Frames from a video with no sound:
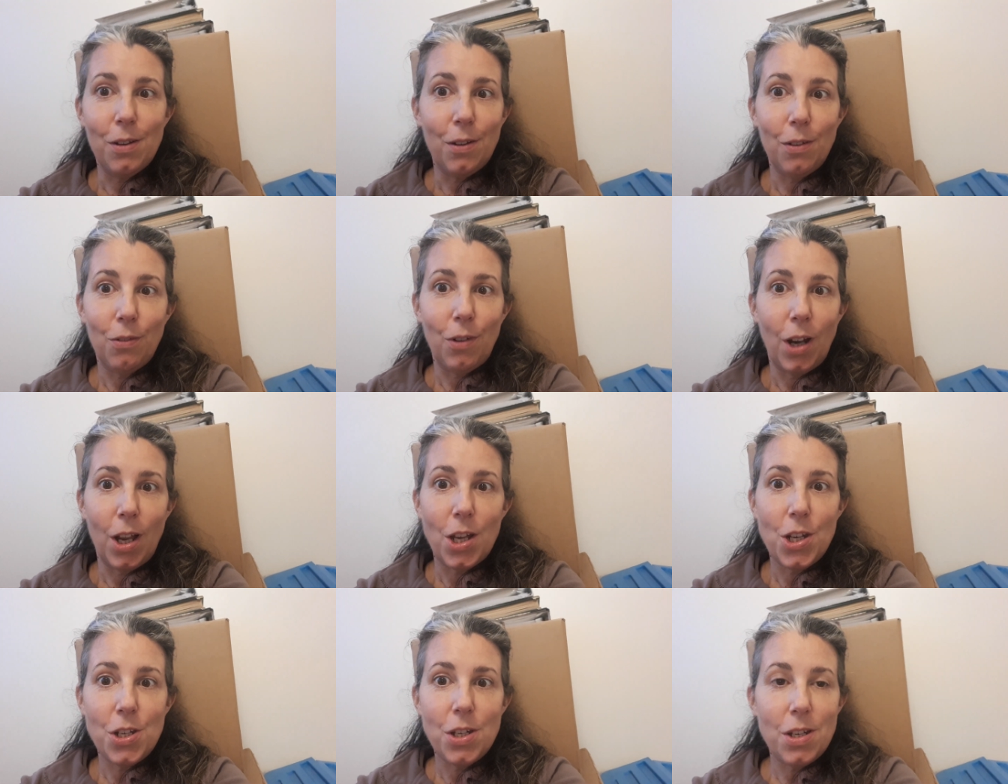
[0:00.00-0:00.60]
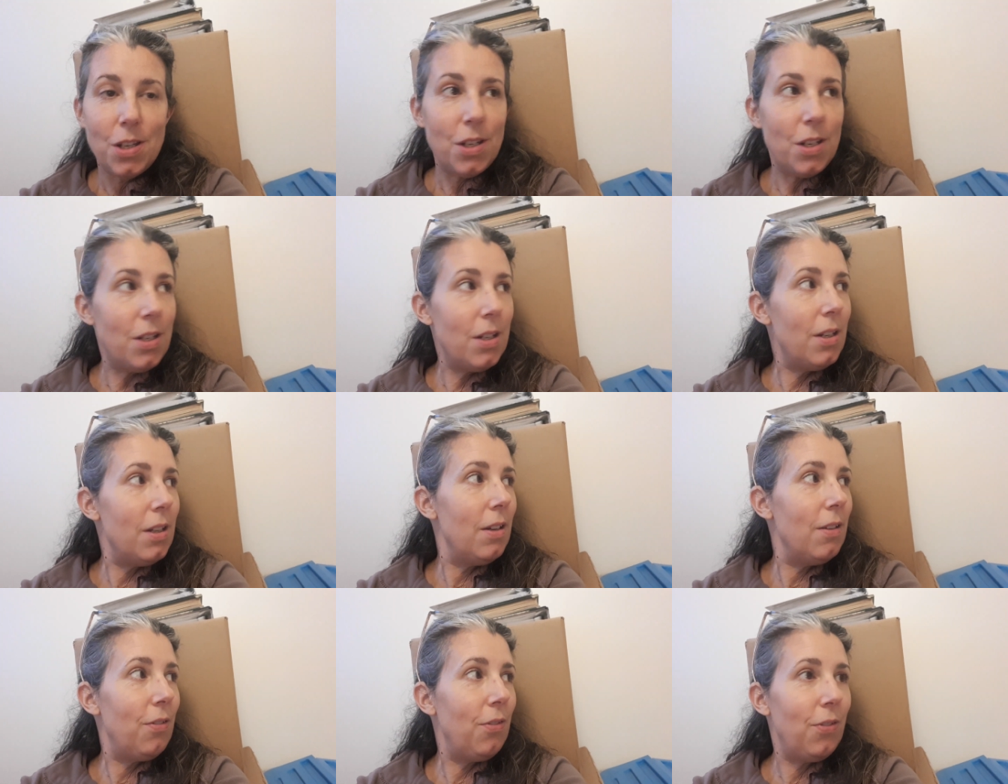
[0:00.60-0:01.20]
voilà,
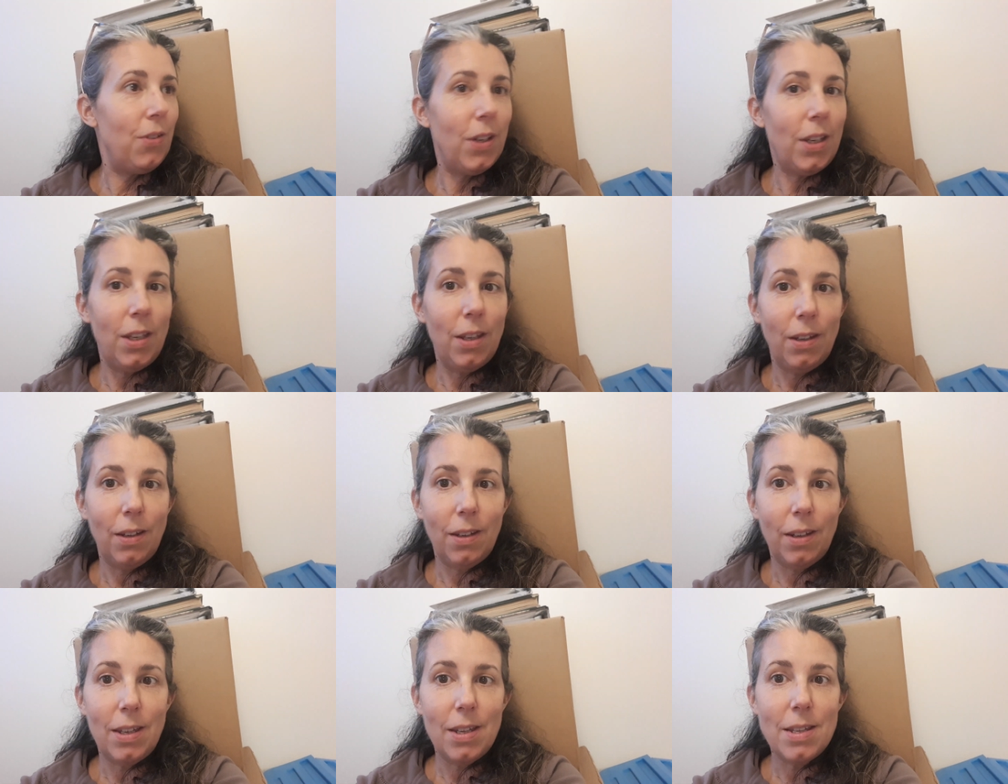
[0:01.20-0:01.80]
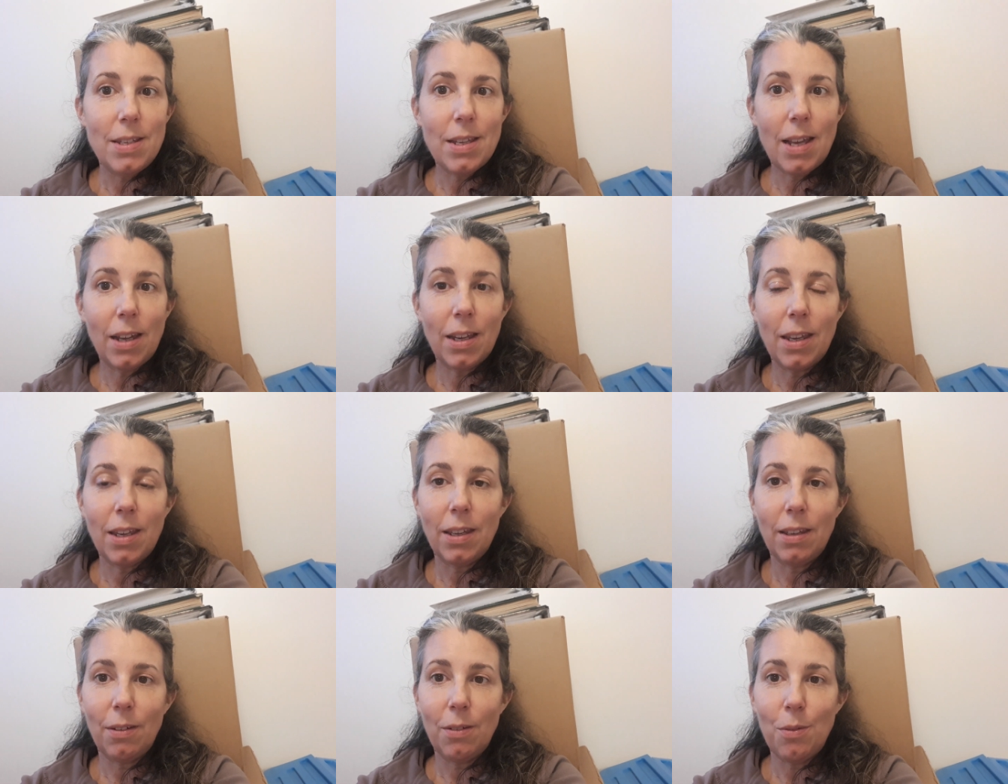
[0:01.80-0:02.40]
j'ai fait des,
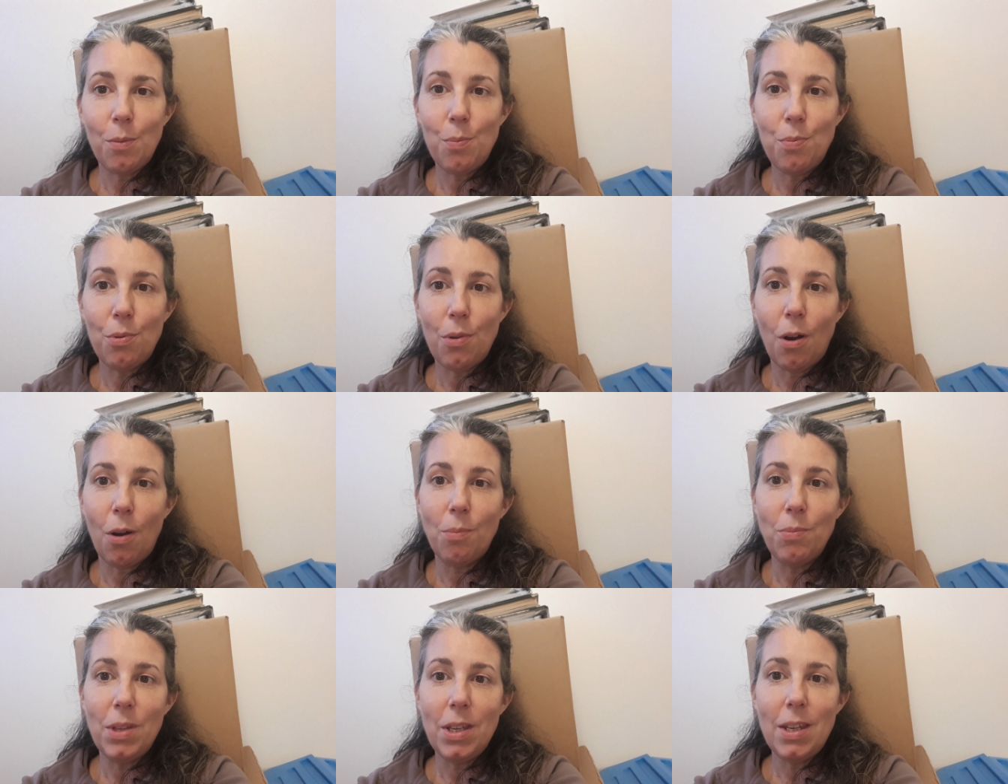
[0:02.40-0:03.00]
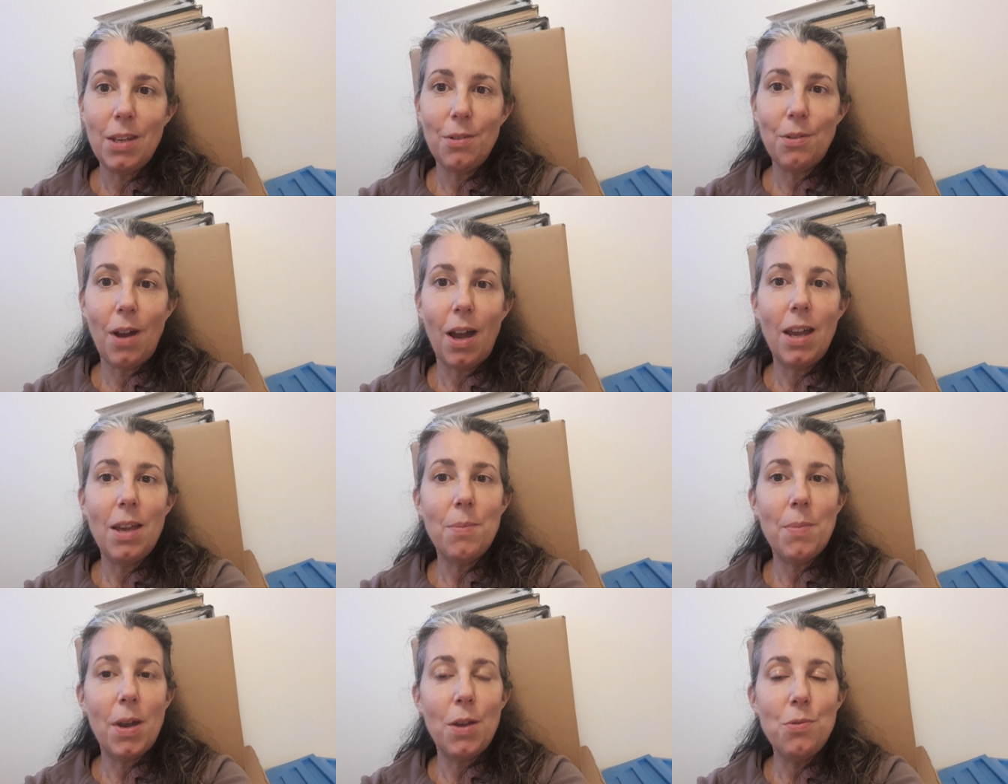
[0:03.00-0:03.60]
sacs pour emmener
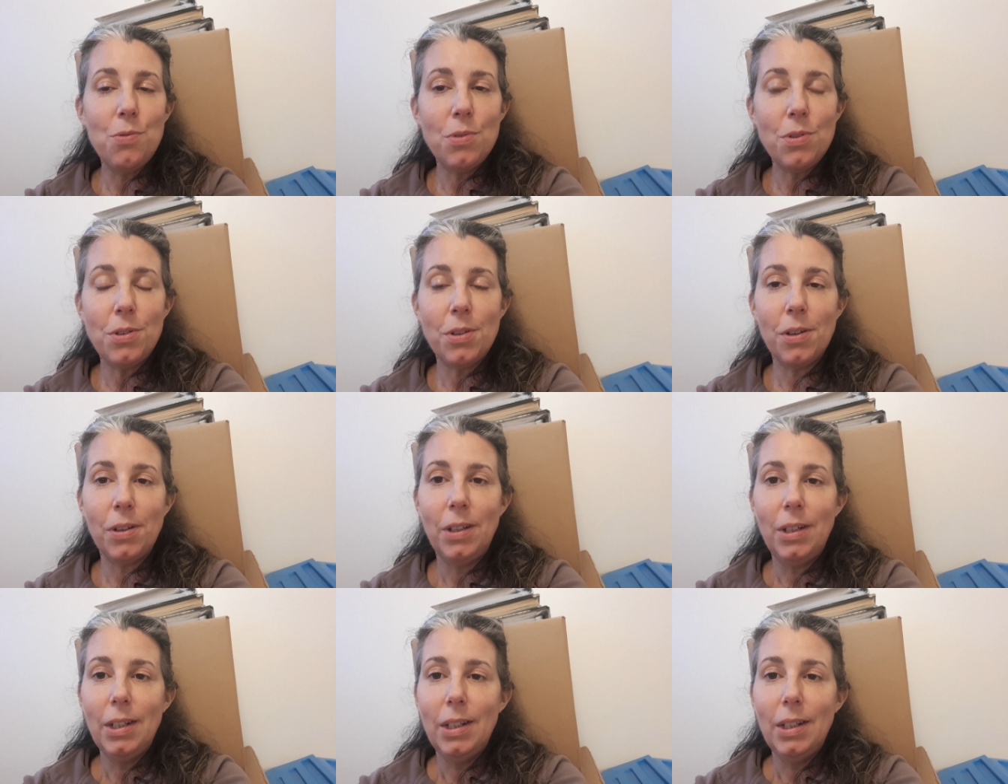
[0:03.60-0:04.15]
à Emmaüs.